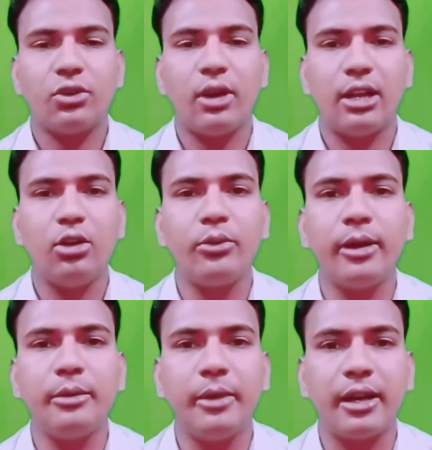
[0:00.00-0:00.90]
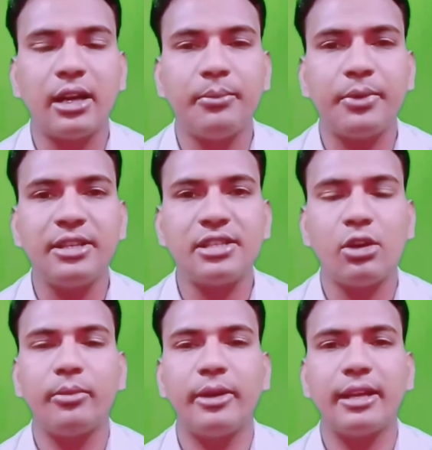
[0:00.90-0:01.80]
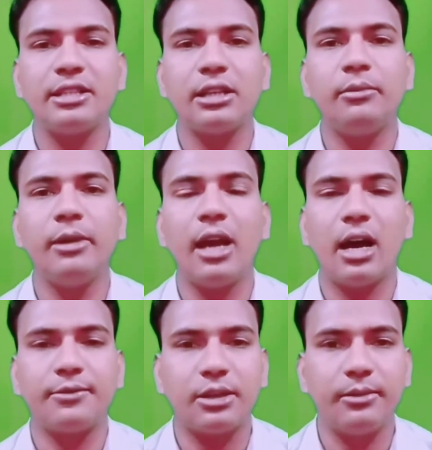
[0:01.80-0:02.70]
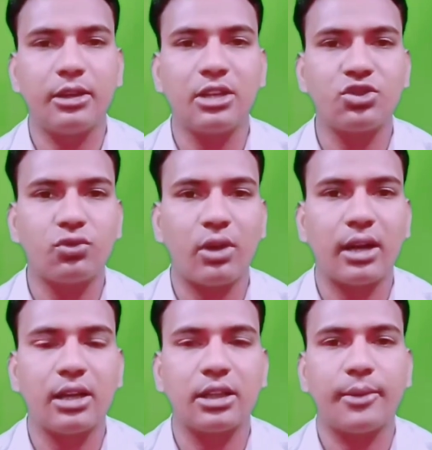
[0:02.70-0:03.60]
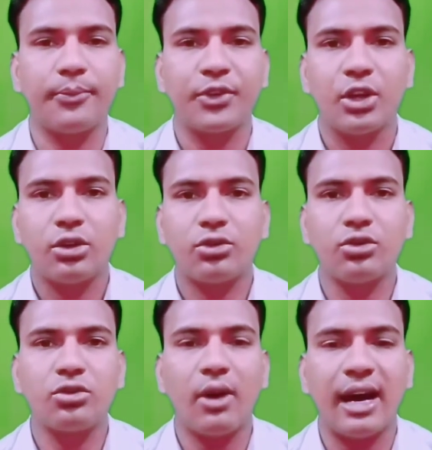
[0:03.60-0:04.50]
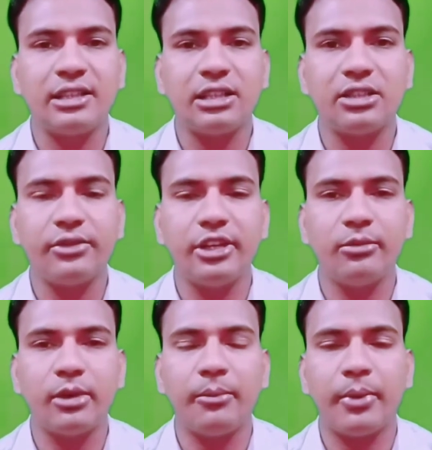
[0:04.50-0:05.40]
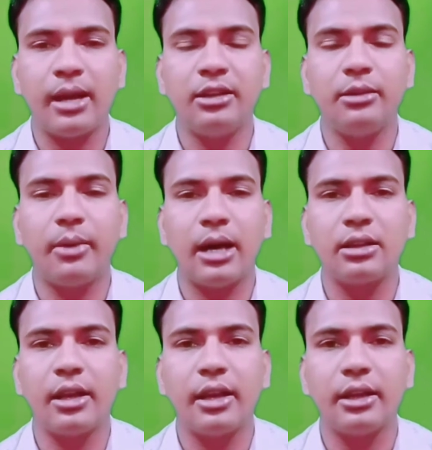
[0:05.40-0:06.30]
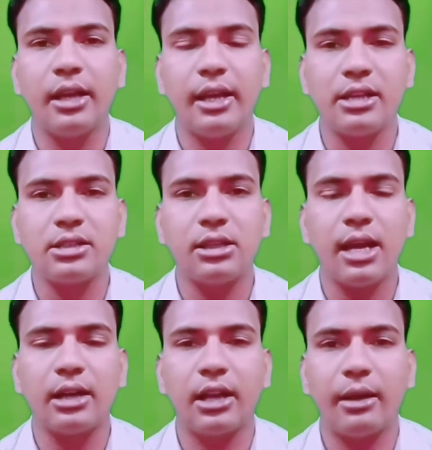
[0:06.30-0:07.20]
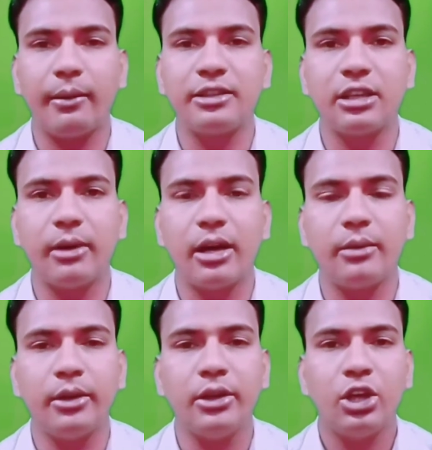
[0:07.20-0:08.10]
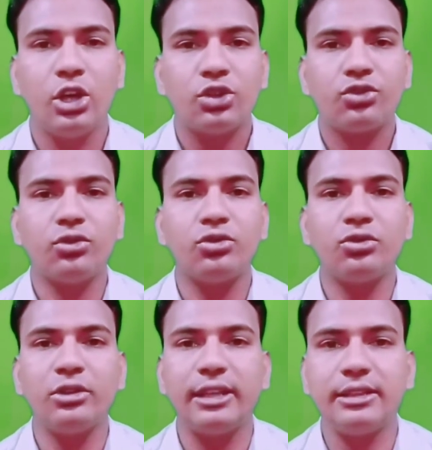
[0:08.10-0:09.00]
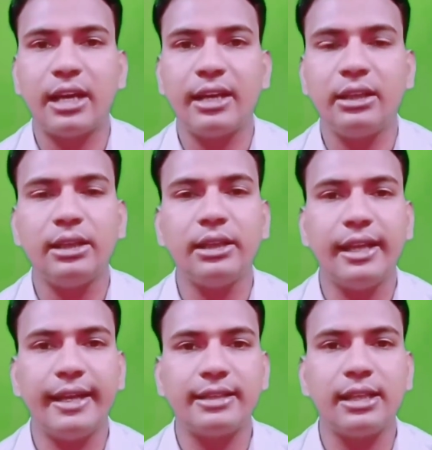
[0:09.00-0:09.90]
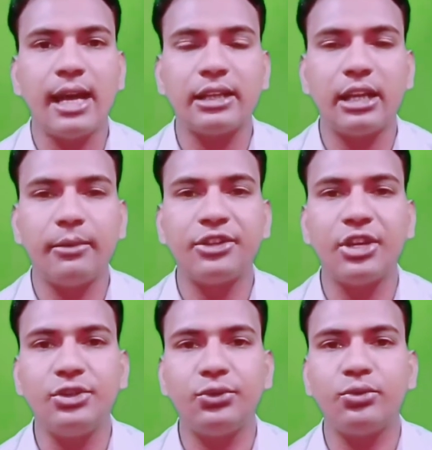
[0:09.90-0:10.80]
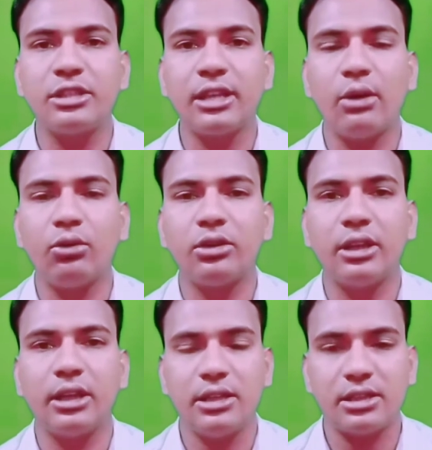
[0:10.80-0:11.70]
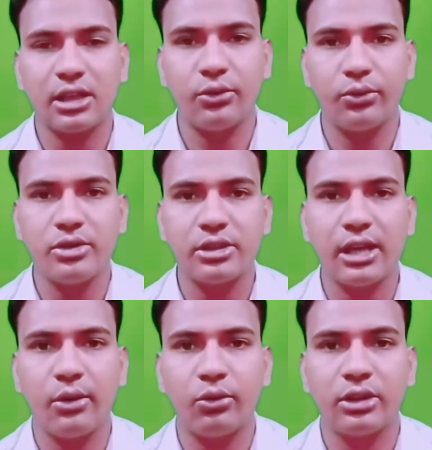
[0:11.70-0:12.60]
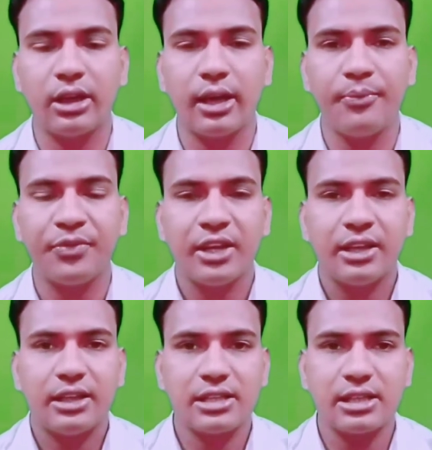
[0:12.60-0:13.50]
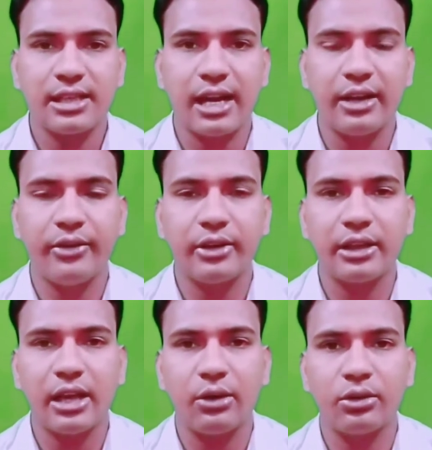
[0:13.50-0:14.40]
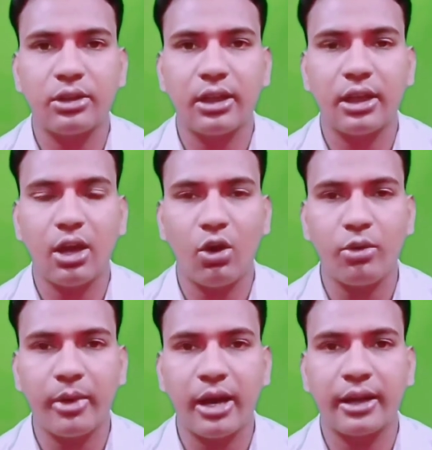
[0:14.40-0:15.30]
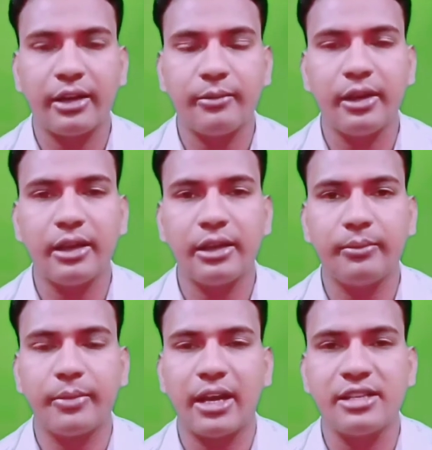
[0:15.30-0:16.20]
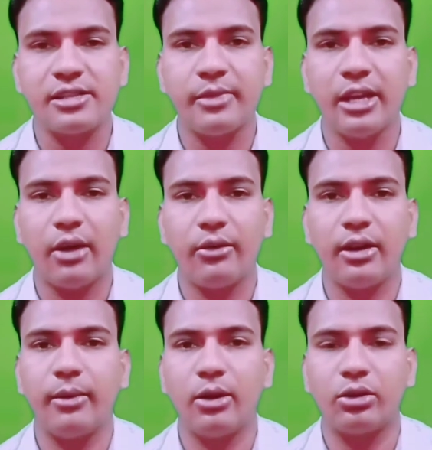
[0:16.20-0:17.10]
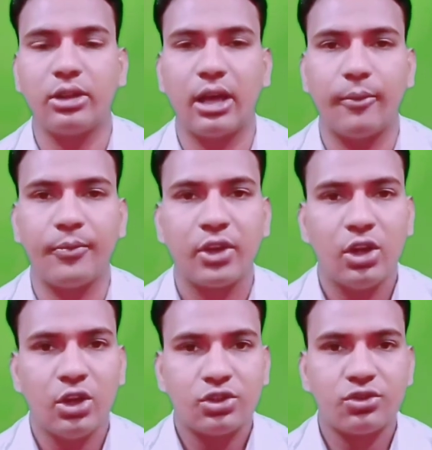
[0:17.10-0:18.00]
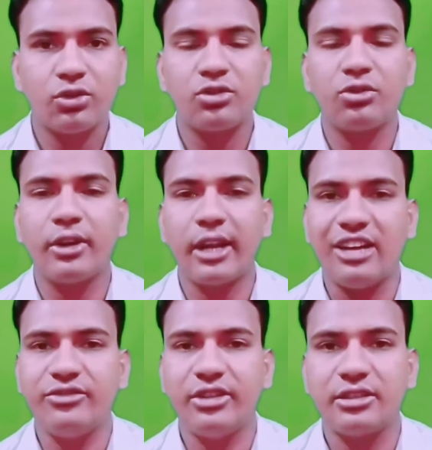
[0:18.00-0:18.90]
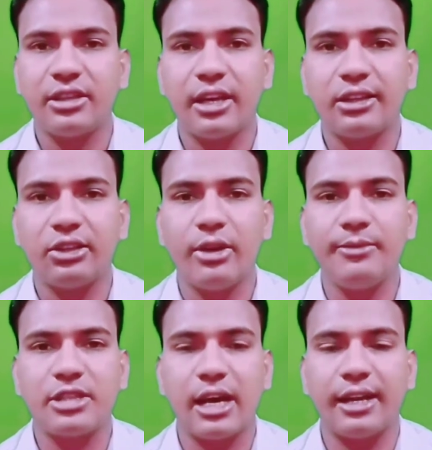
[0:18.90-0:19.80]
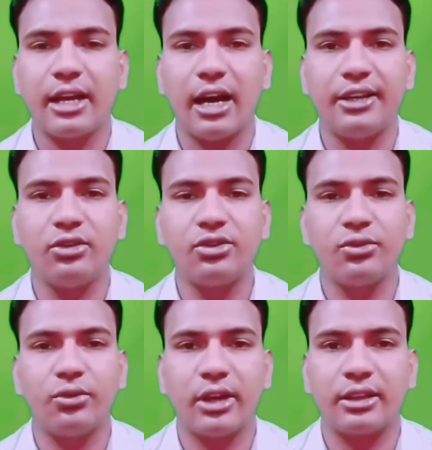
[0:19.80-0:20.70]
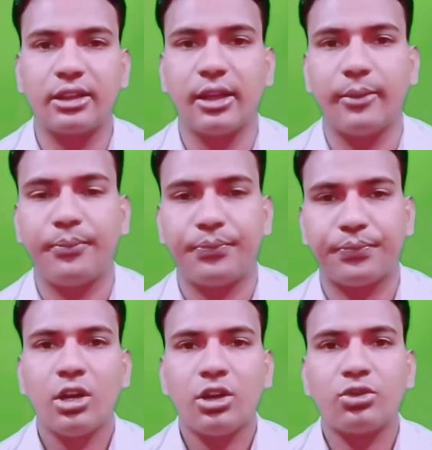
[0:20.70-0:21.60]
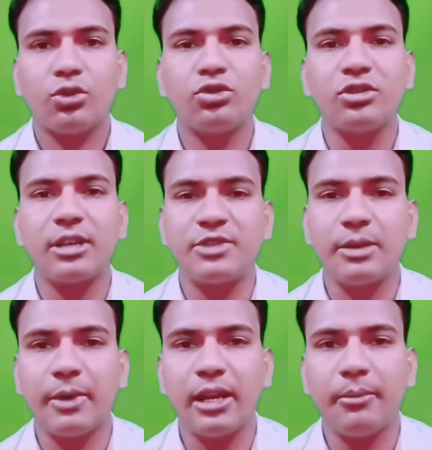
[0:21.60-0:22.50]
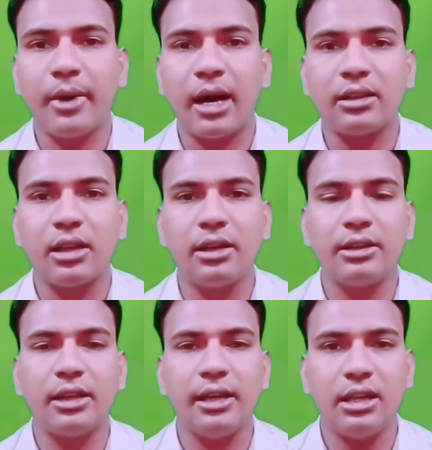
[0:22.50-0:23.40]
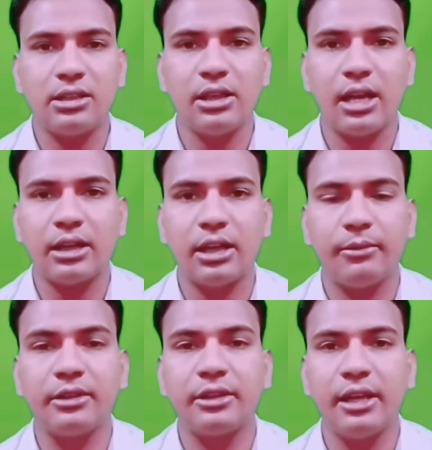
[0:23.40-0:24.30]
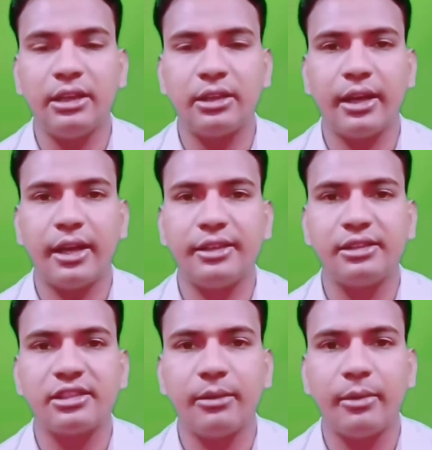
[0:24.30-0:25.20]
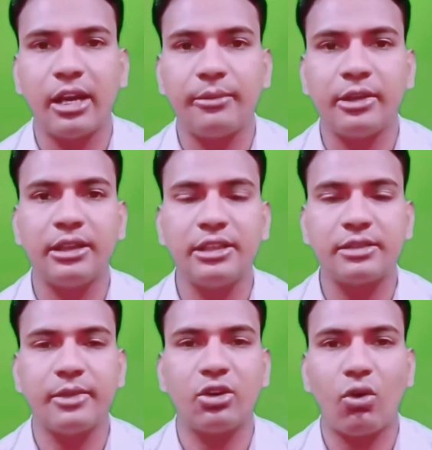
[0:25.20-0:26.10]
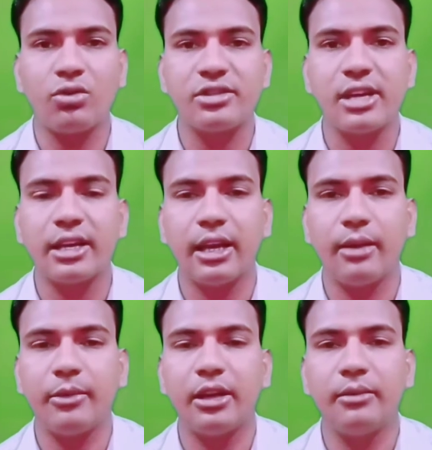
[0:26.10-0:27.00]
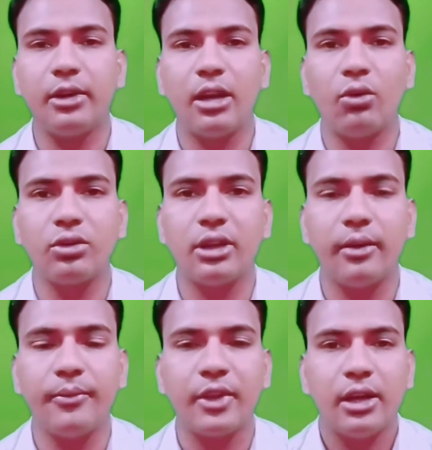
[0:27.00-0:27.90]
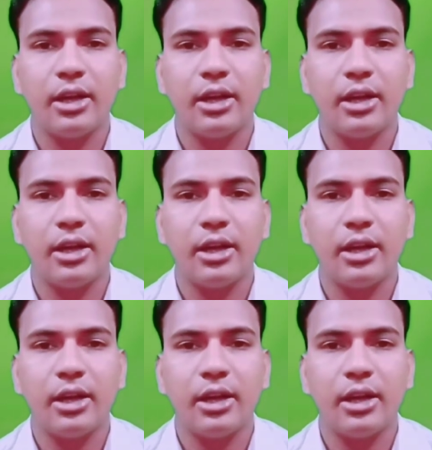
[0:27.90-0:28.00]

सो हेलो एवरीवन मेरा नाम प्रिंस है और मेरे चैनल में आप सभी का स्वागत है दोस्तों आज की इस वीडियो में हम फाइनली बात करेंगे ए सी लाख टैबलेट्स के बारे में सो so, दोस्तों ये जानेंगे कि ए सी लाख टेबलेट के यूज़ क्या होते हैं इसका डोज क्या होता है इसके साइड इफेक्ट क्या होते हैं और मार्केट में ये किन प्राइस में अवेलेबल होता है सो so, दोस्तों टाइम वेस्ट न करते हुए हम जानकारी को शुरू करते हैं दोस्तों सबसे पहले हम बात कर लेते हैं ए सी लाख टेबलेट के इंग्रेडिएंट्स के बारे में कि इसमें कौन सा केमिकल मिला होता है